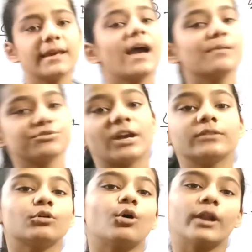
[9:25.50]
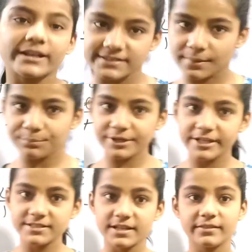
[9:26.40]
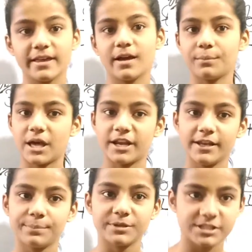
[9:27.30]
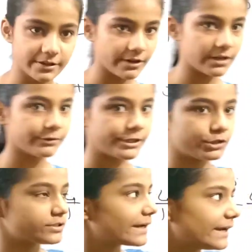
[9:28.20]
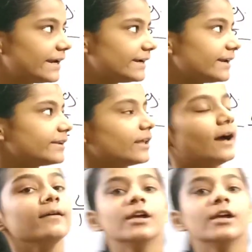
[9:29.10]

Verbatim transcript: थे आप चाहें तो और एग्जाम्पल ले सकते हैं हमारा ये पिछले वाले वीडियो से रिलेटेड था